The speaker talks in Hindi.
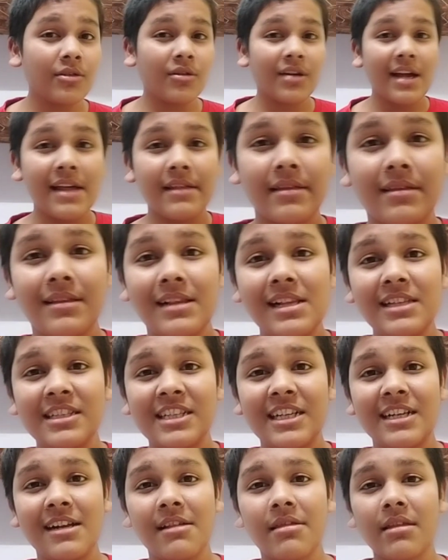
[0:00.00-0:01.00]
तो गाइज
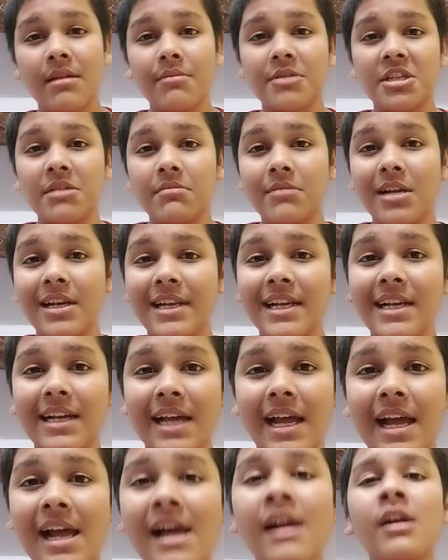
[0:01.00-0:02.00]
नीचे डिस्क्रिप्शन में लिंक
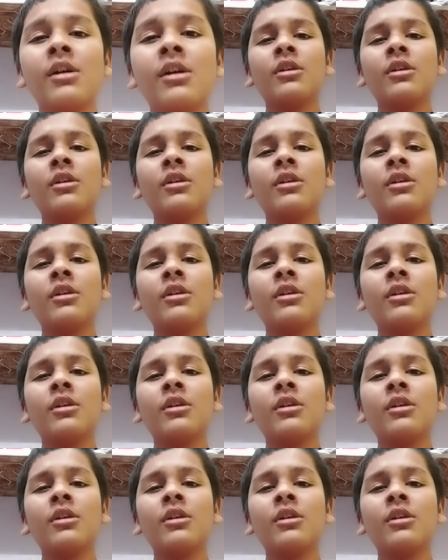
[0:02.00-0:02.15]
है